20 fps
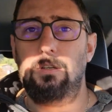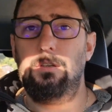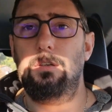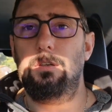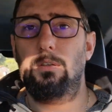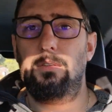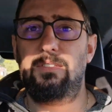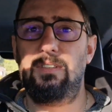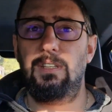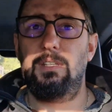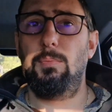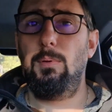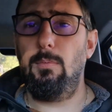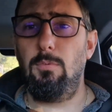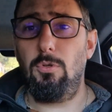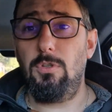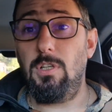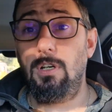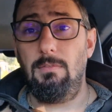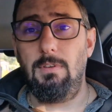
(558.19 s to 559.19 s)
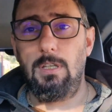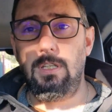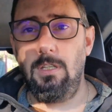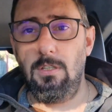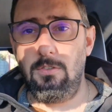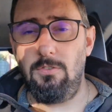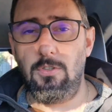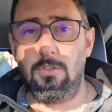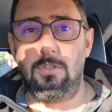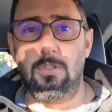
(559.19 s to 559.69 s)
Euh, c'était pas pour travailler,
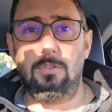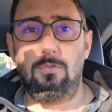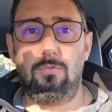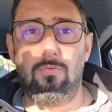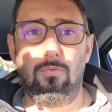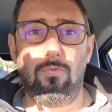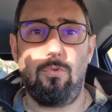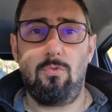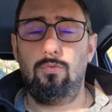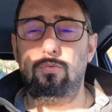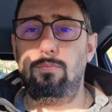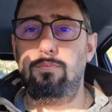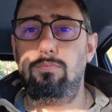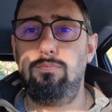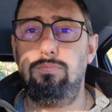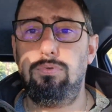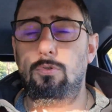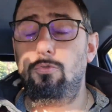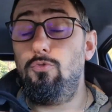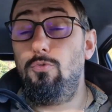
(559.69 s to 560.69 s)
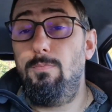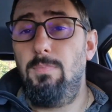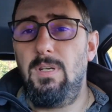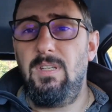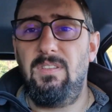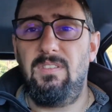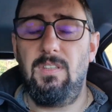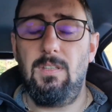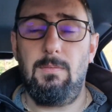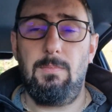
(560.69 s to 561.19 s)
hein. c'était surtout pour du
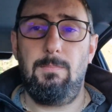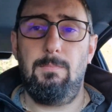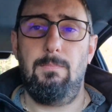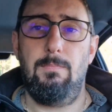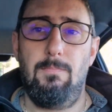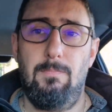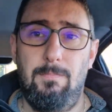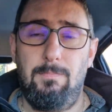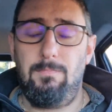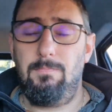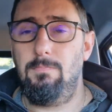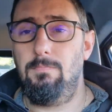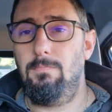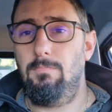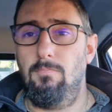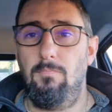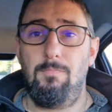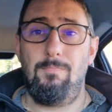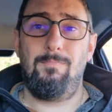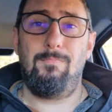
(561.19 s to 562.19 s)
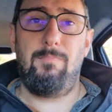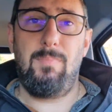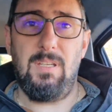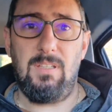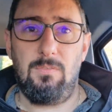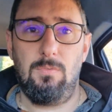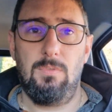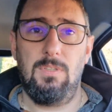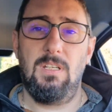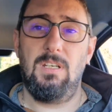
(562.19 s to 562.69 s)
plaisir
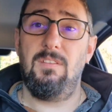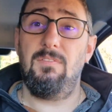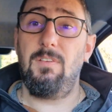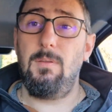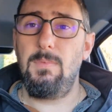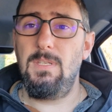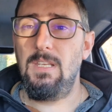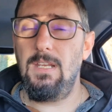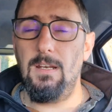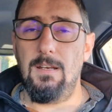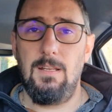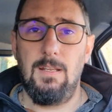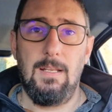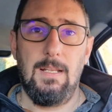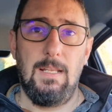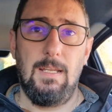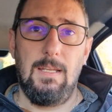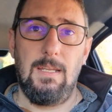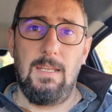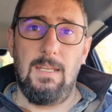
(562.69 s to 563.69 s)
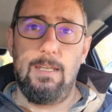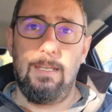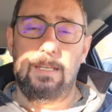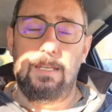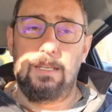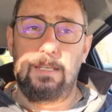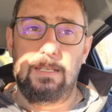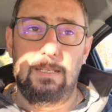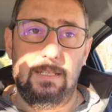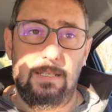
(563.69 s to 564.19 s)
personnel et familial.
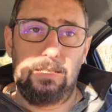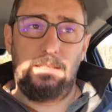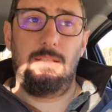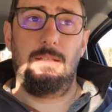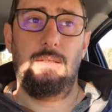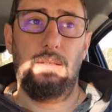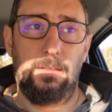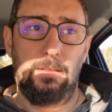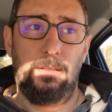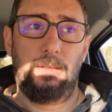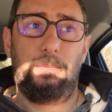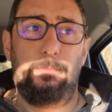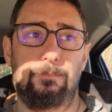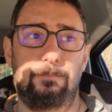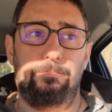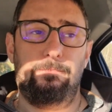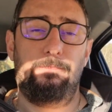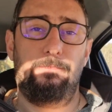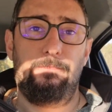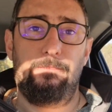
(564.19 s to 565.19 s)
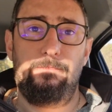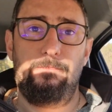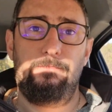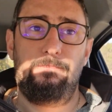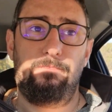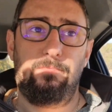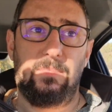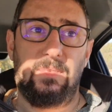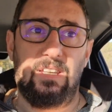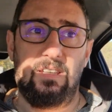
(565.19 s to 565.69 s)
Et
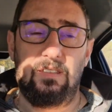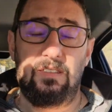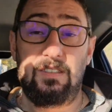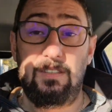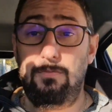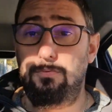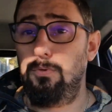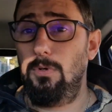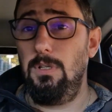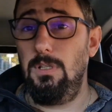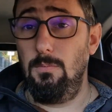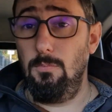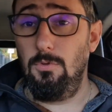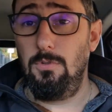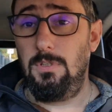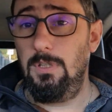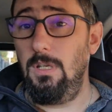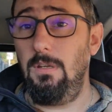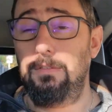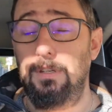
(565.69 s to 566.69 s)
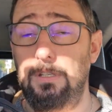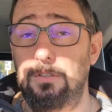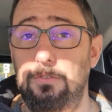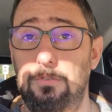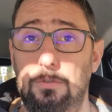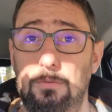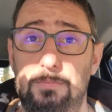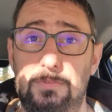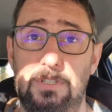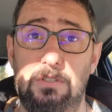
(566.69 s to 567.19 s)
euh, six fois, on est monté avec
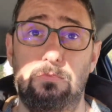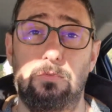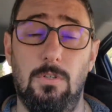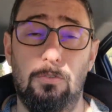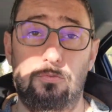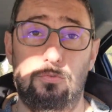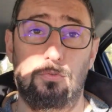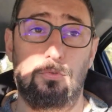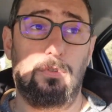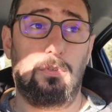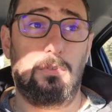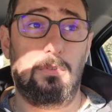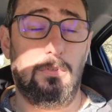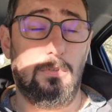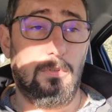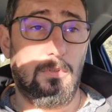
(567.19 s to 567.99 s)
cette petite voiture.